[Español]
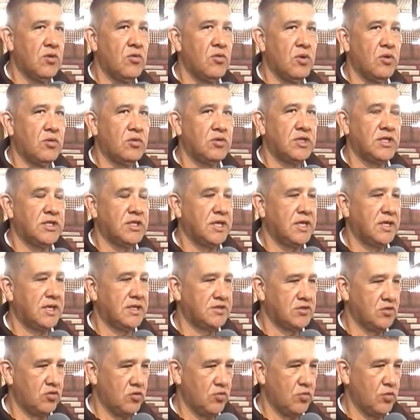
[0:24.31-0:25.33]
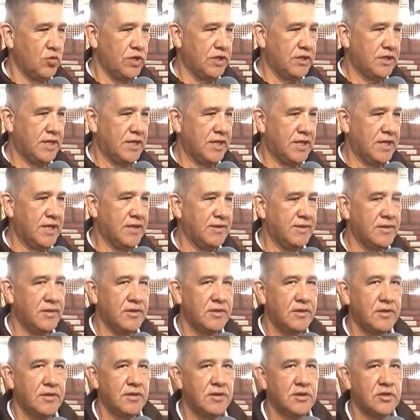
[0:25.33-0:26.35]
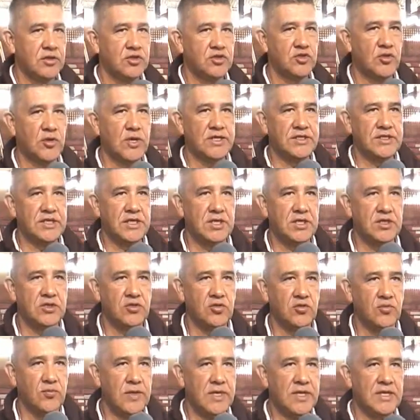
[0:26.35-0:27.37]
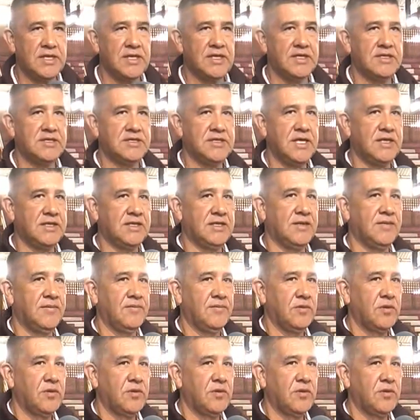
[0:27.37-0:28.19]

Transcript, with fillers: Juegos de Integración Comunitaria Soacha 2017.